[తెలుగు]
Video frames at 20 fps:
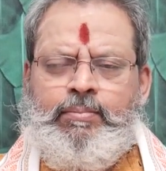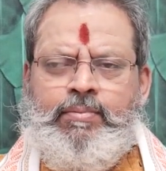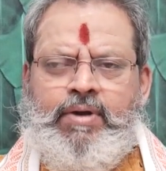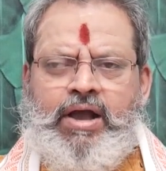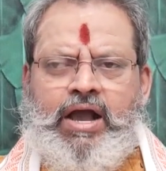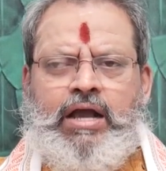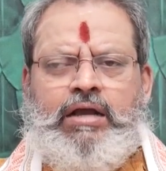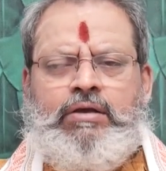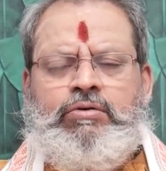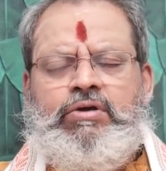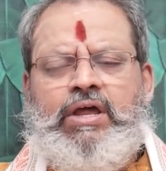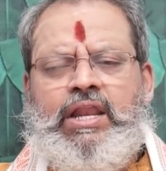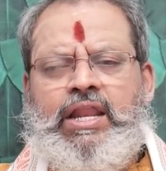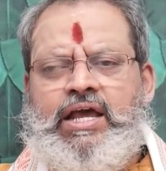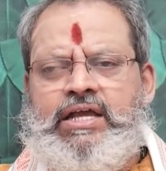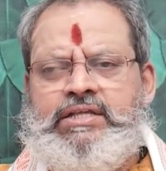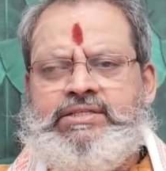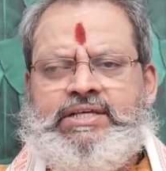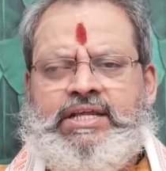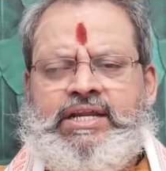మాకు
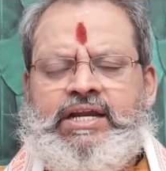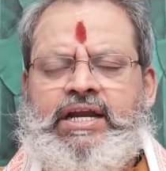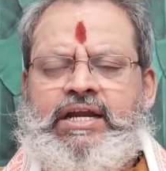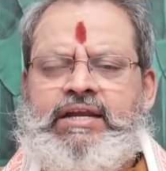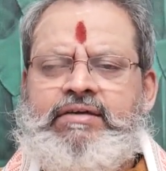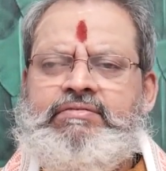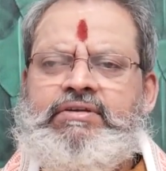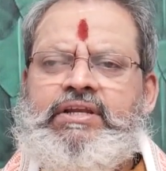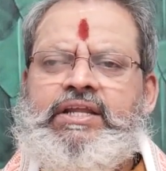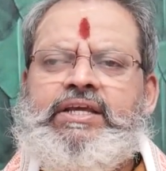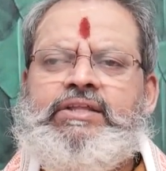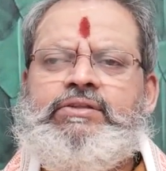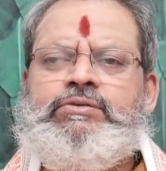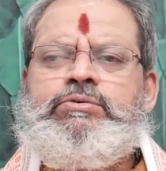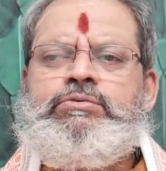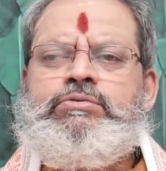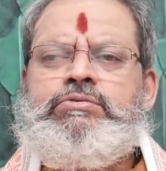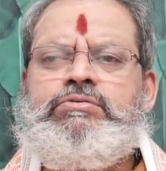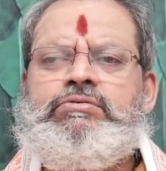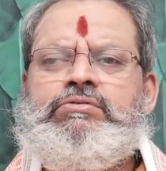అలా జరగడం
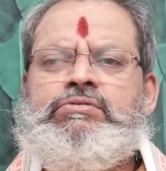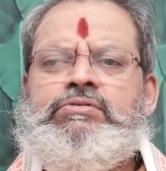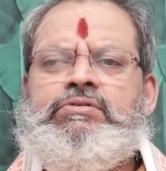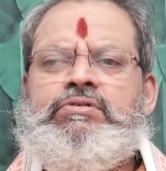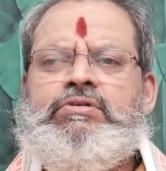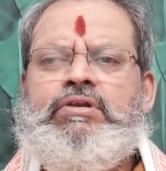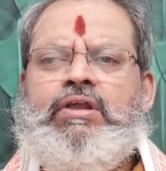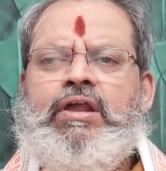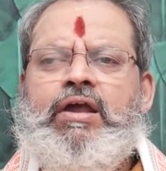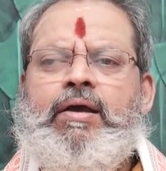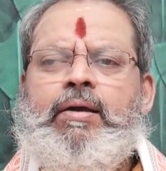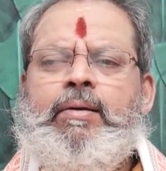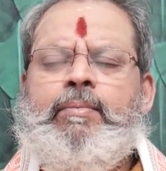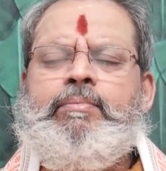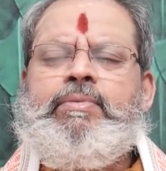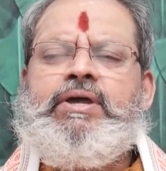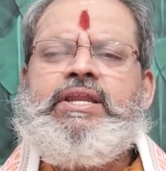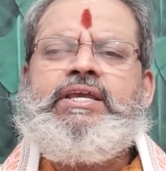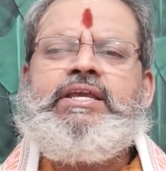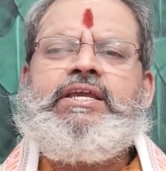లేదు
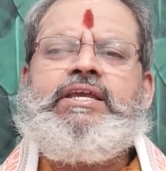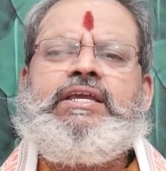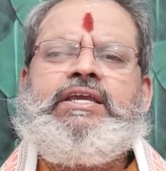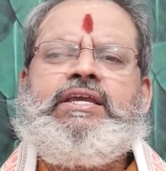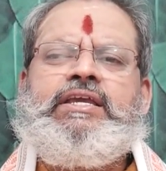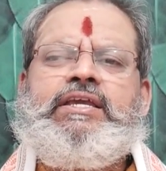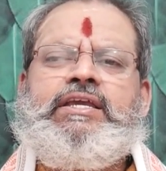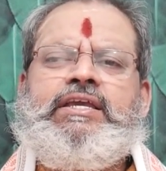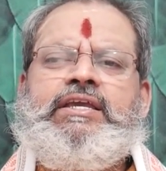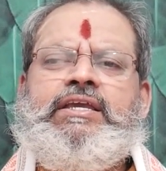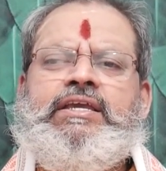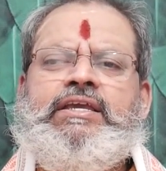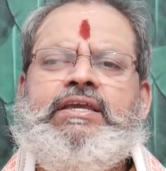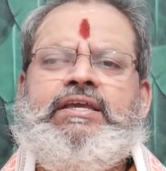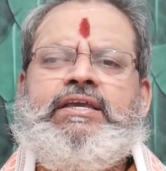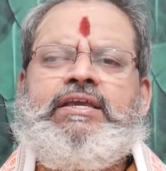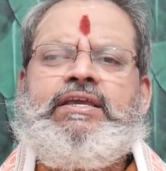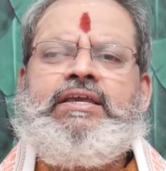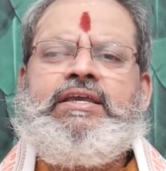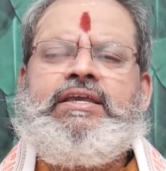మరి
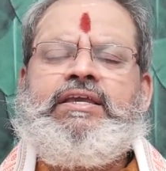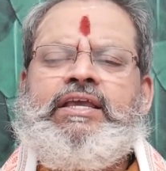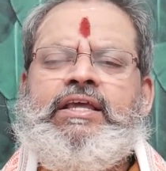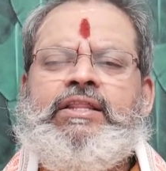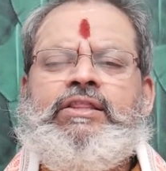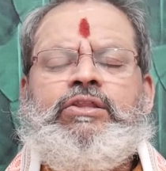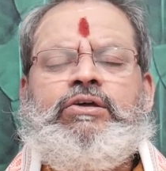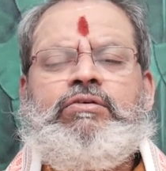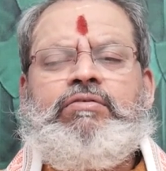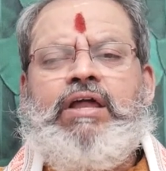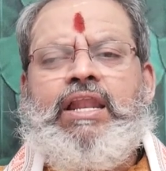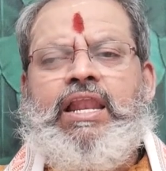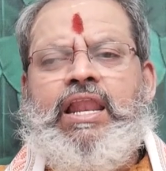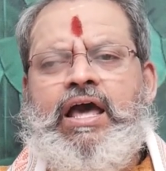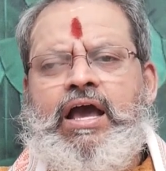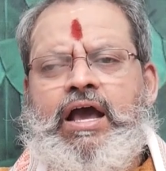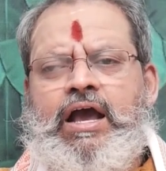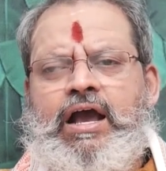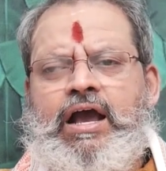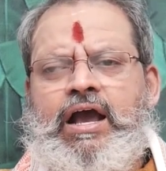
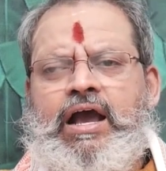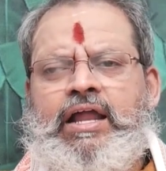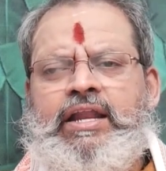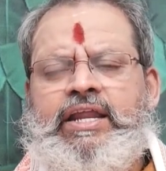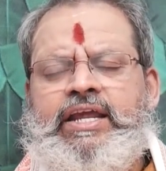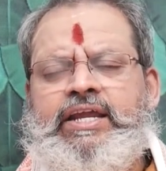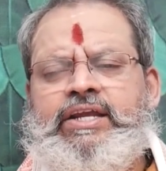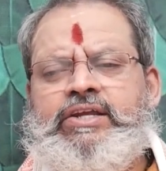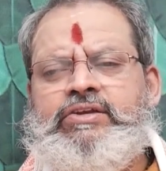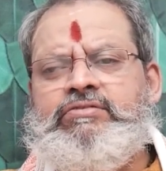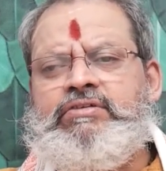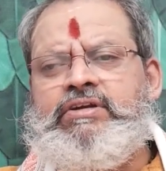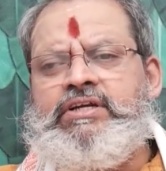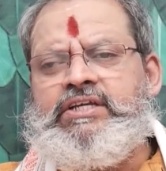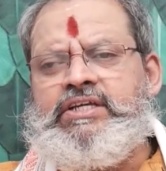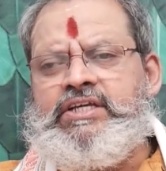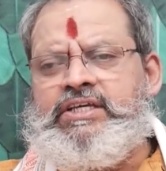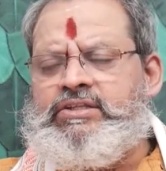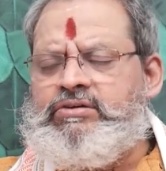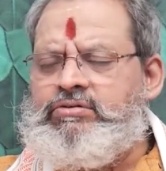ఎందువల్ల
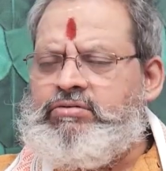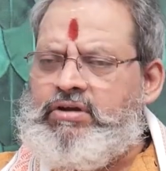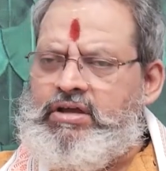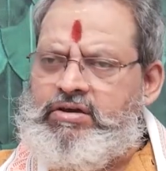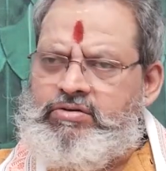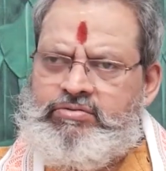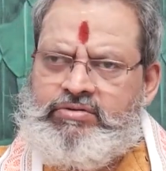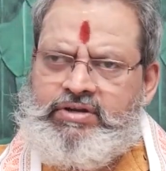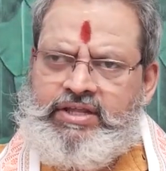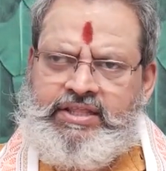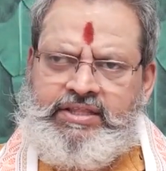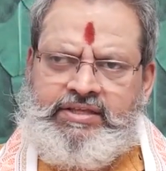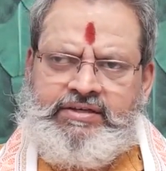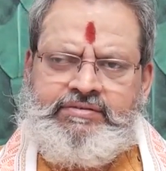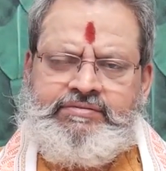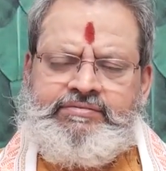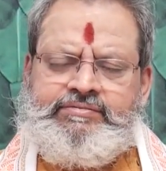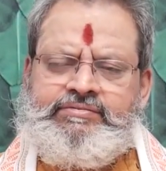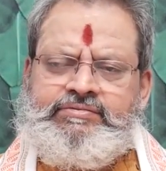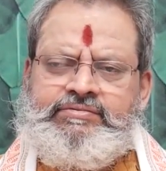అనేటువంటి ఇది కూడా ఉన్నది
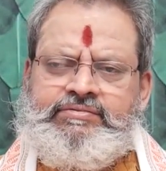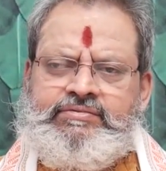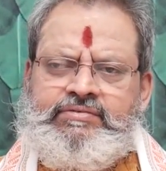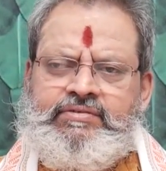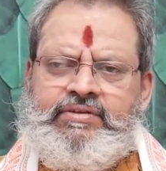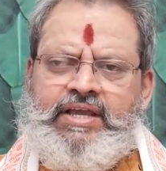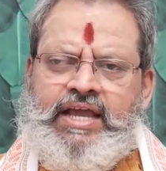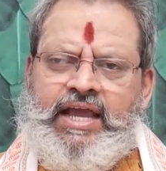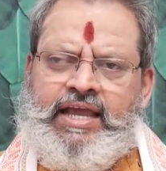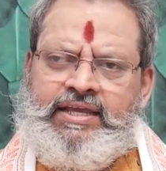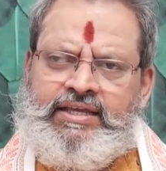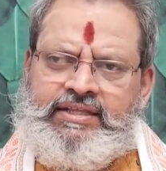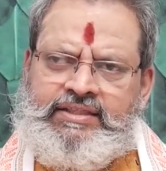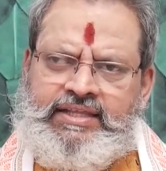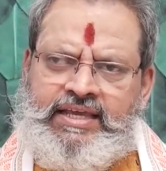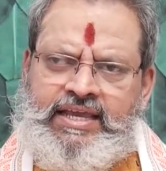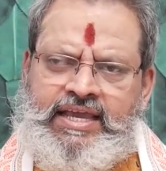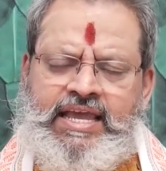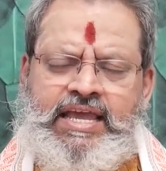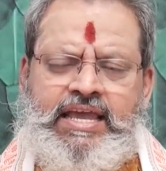
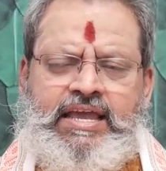అయితే